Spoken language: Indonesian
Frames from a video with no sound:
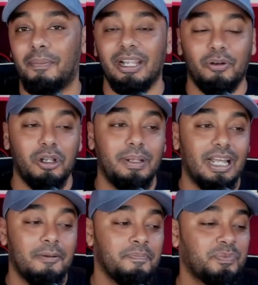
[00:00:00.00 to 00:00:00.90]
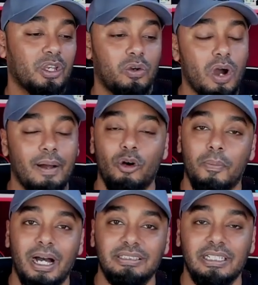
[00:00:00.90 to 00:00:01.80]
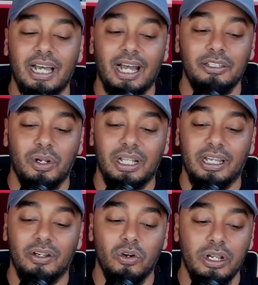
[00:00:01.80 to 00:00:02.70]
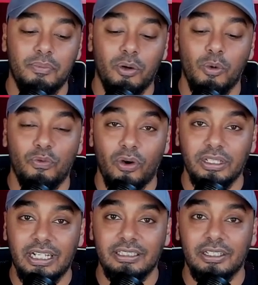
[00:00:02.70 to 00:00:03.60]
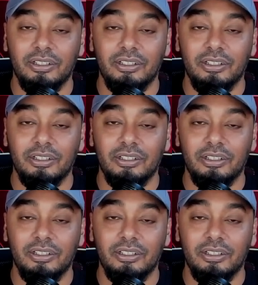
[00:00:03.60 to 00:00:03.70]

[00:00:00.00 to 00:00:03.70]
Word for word: Yang mana gue udah bilang gue gak mau ngebahas tentang kanjuruhan lagi. Gue udah mau move on dari situ.